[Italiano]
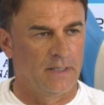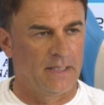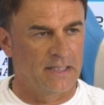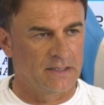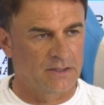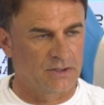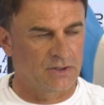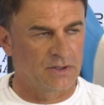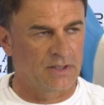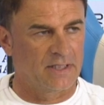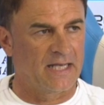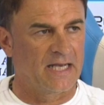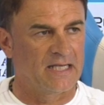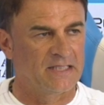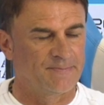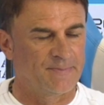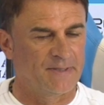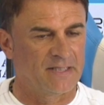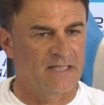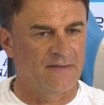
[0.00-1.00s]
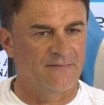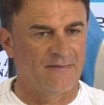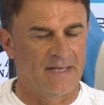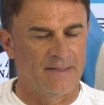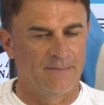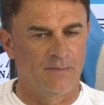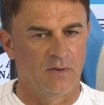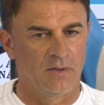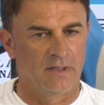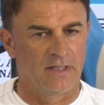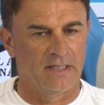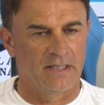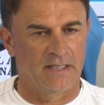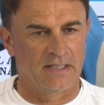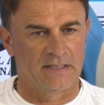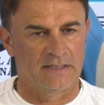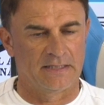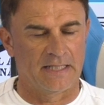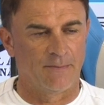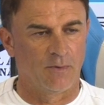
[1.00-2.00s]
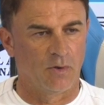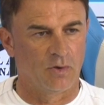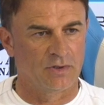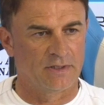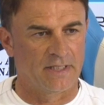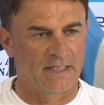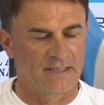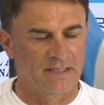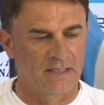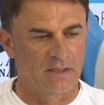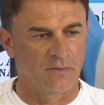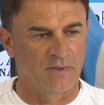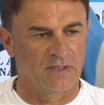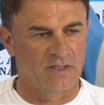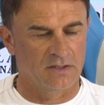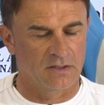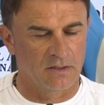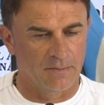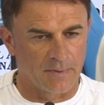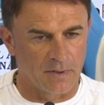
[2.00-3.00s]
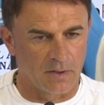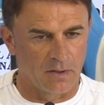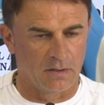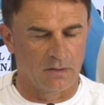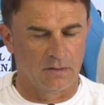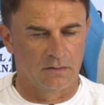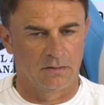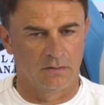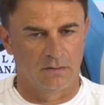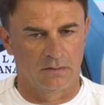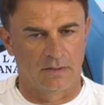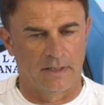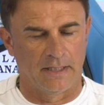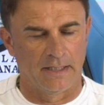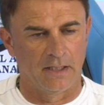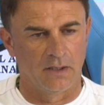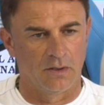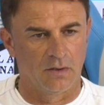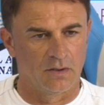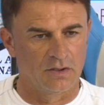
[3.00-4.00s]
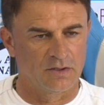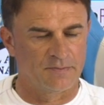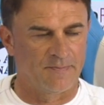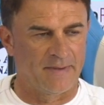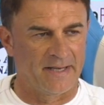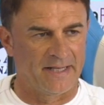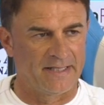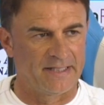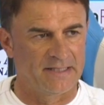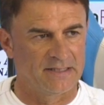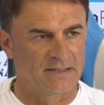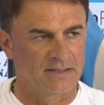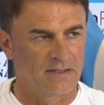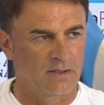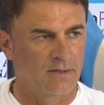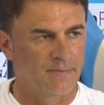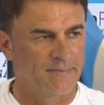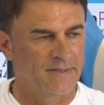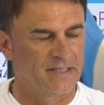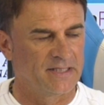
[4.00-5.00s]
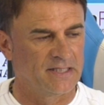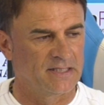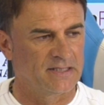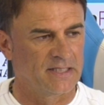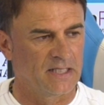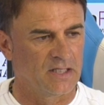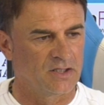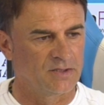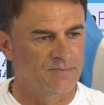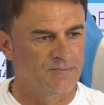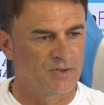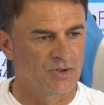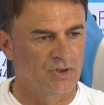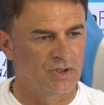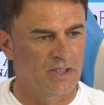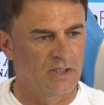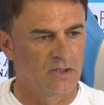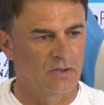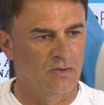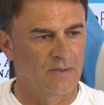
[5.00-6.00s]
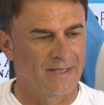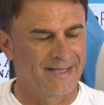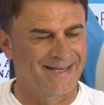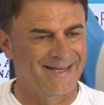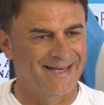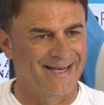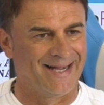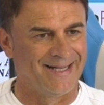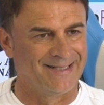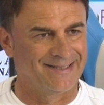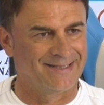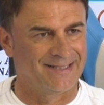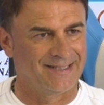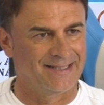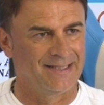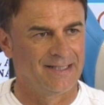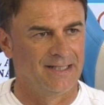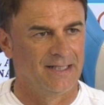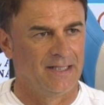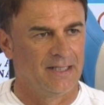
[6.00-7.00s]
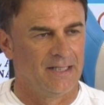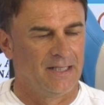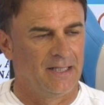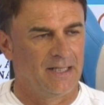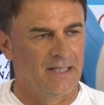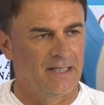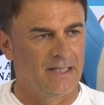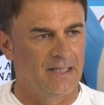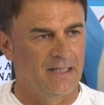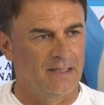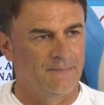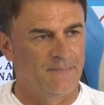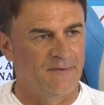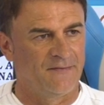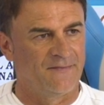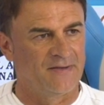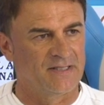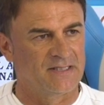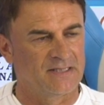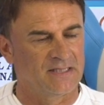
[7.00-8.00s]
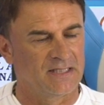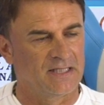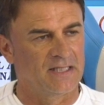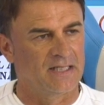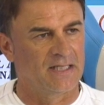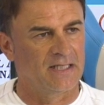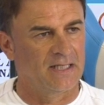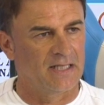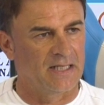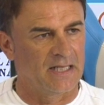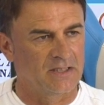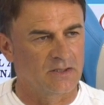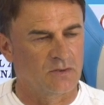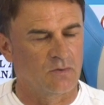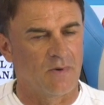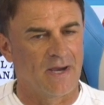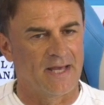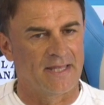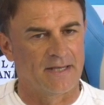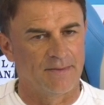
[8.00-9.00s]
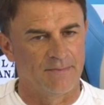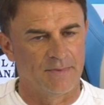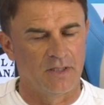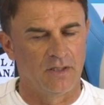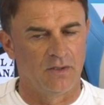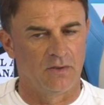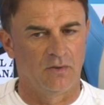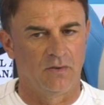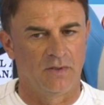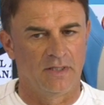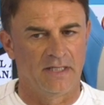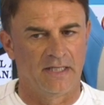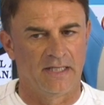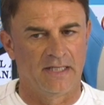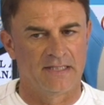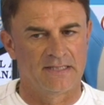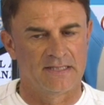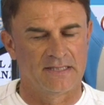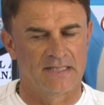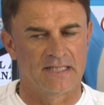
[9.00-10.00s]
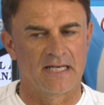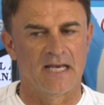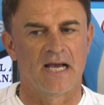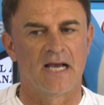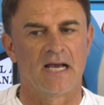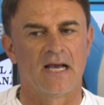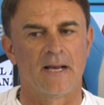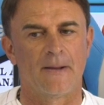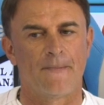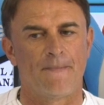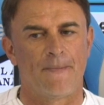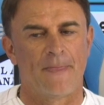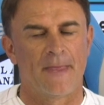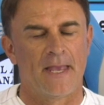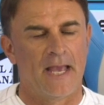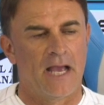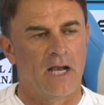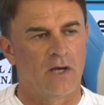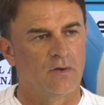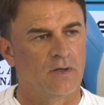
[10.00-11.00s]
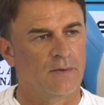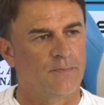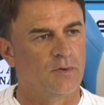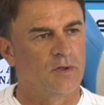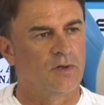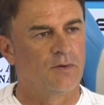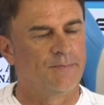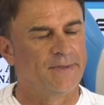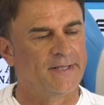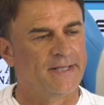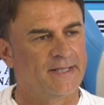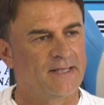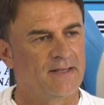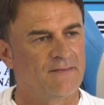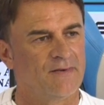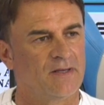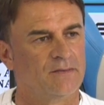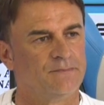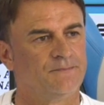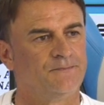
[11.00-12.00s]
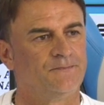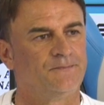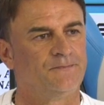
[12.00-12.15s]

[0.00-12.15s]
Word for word: e la società aspettavamo e siamo contenti di questo, però alle loro spalle sicuramente stanno spingendo anche altri eh, per far sì che la squadra migliori e sia ancora più competitiva.